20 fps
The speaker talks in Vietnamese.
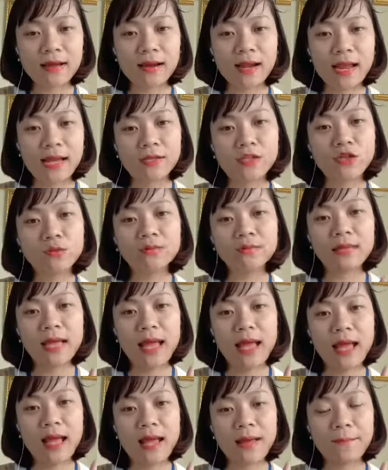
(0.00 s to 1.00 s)
Là chúng
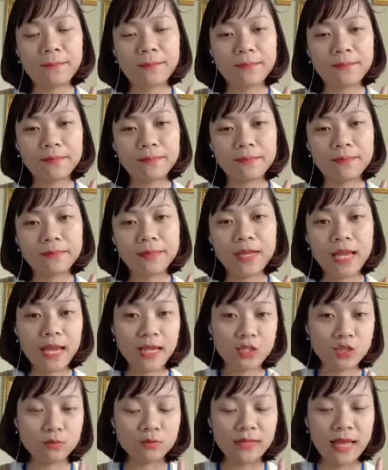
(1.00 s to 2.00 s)
ta khi
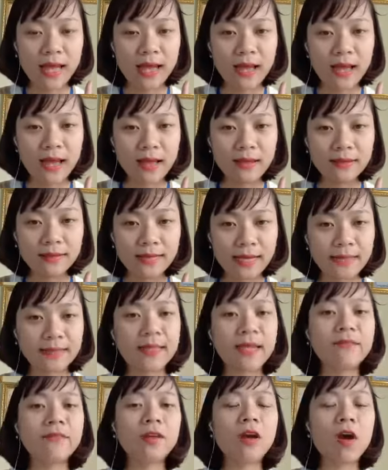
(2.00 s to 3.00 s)
chúng ta nhắn
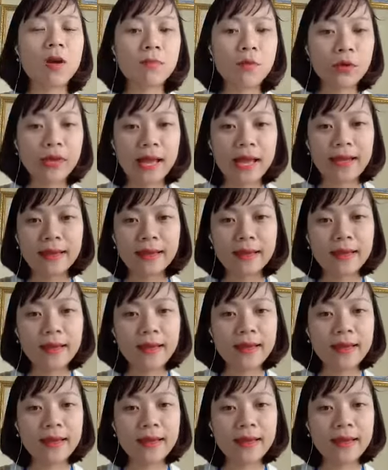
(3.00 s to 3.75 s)
tin với họ mỗi ngày